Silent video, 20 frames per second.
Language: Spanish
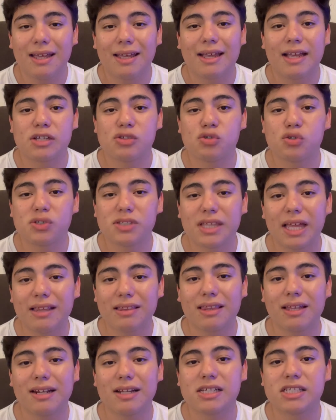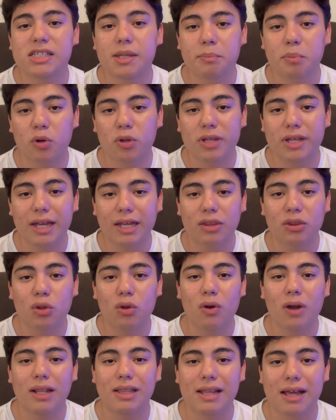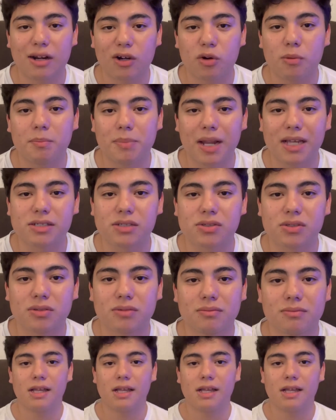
que sustenten este proyecto a largo plazo.